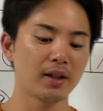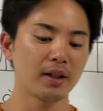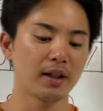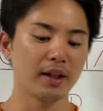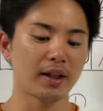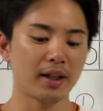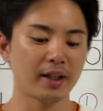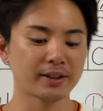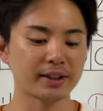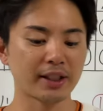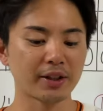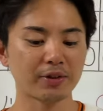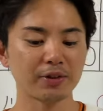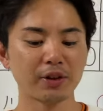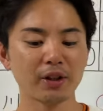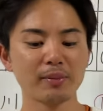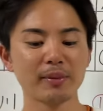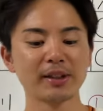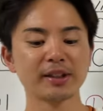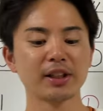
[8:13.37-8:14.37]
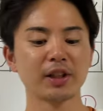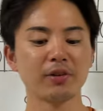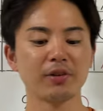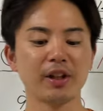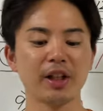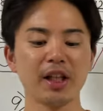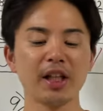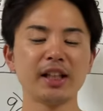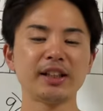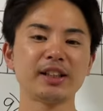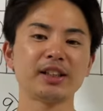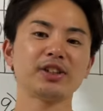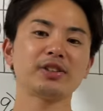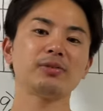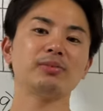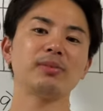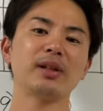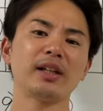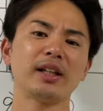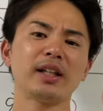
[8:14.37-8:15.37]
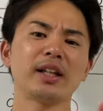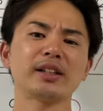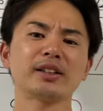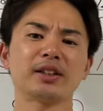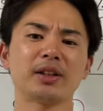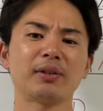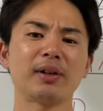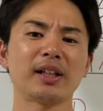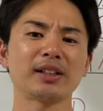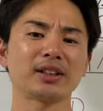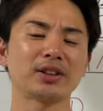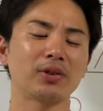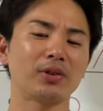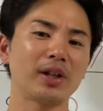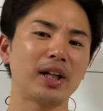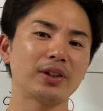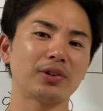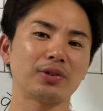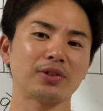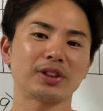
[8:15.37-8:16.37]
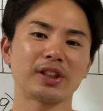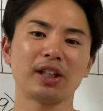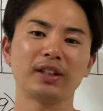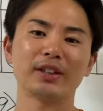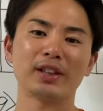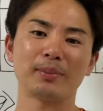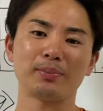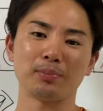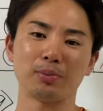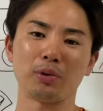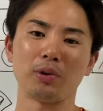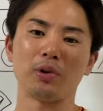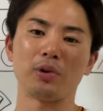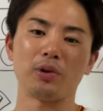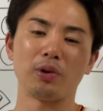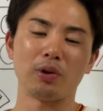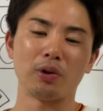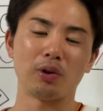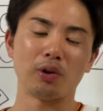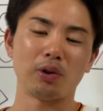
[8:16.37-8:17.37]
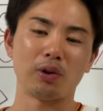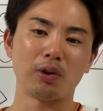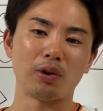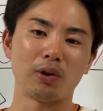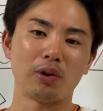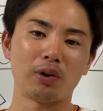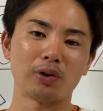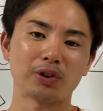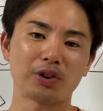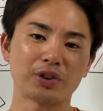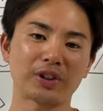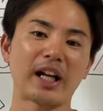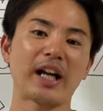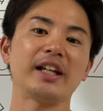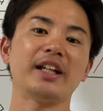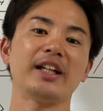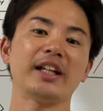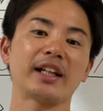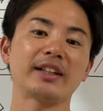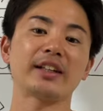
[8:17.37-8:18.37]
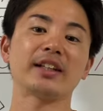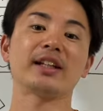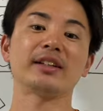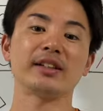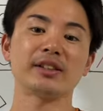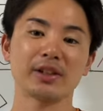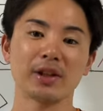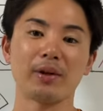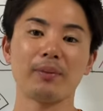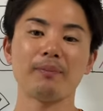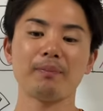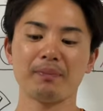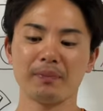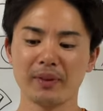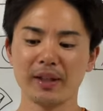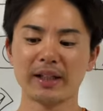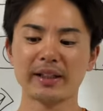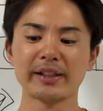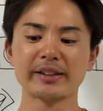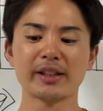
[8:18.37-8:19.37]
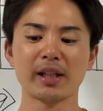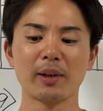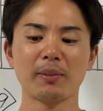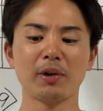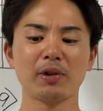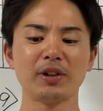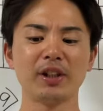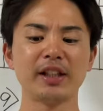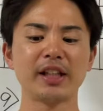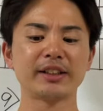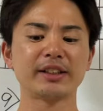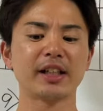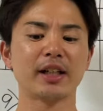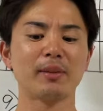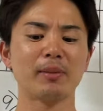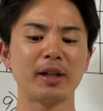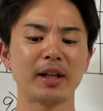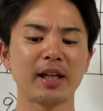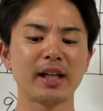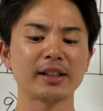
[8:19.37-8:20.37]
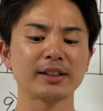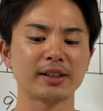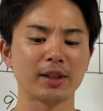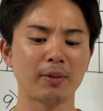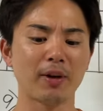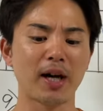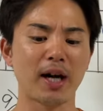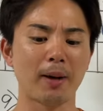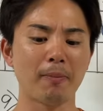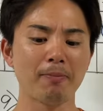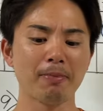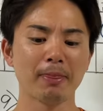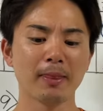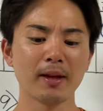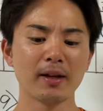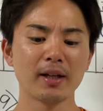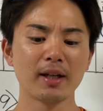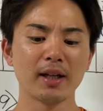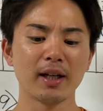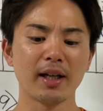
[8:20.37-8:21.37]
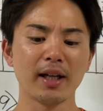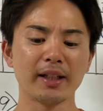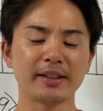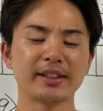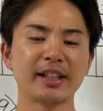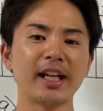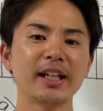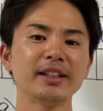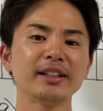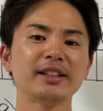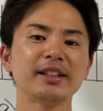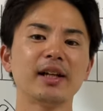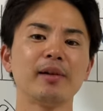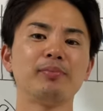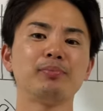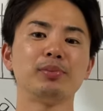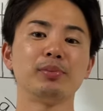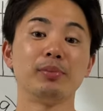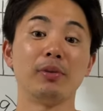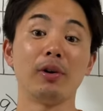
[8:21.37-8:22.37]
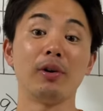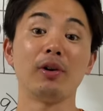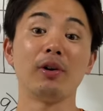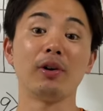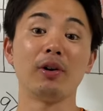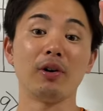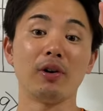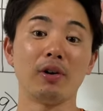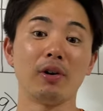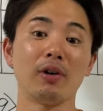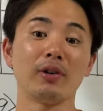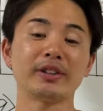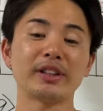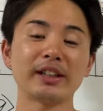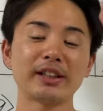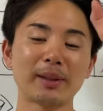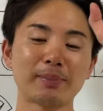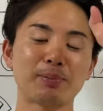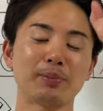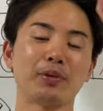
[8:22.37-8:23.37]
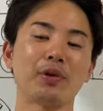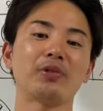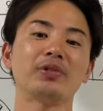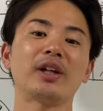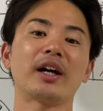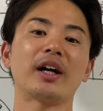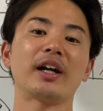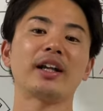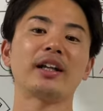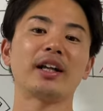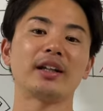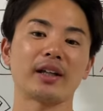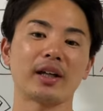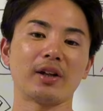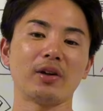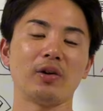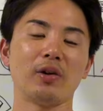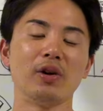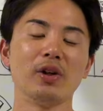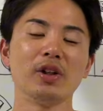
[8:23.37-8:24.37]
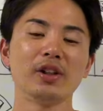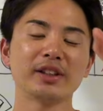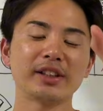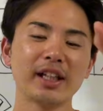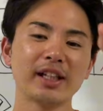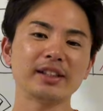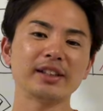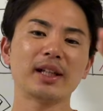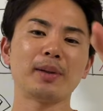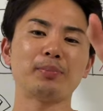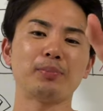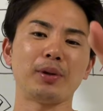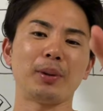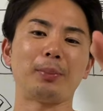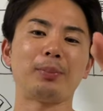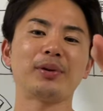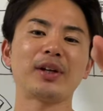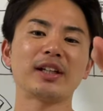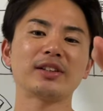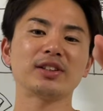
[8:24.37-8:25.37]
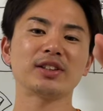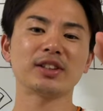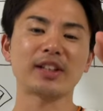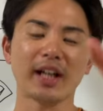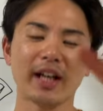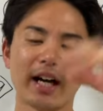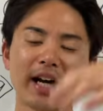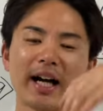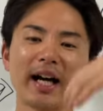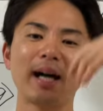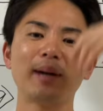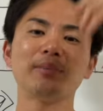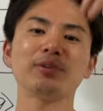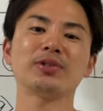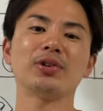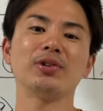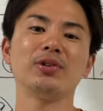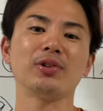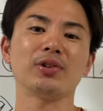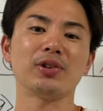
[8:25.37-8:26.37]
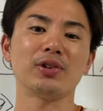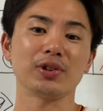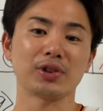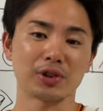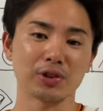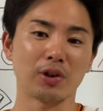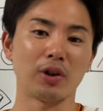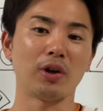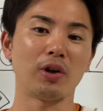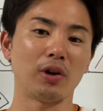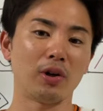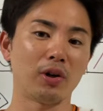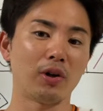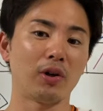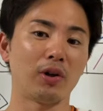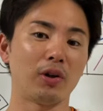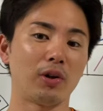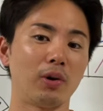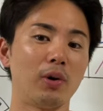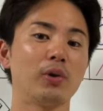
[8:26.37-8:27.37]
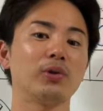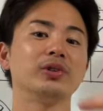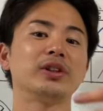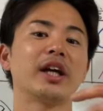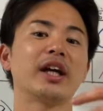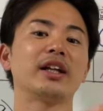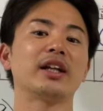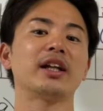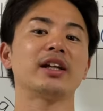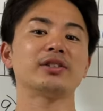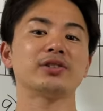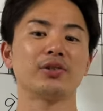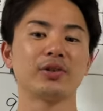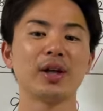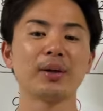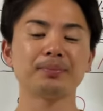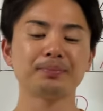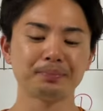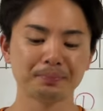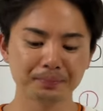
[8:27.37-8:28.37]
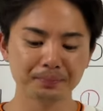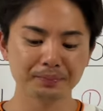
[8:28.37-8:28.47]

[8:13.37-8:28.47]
えー、先ほど言いましたように、1巡目に関しては、ストレートとチェンジアップを主体にやってたんですよ。なんですけども、2打席目に関しては、えチェンジアップも、チェンジアップもよく投げてたんだけど、チェンジアップにプラスしてカーブという球種を多く投げてたんですよね。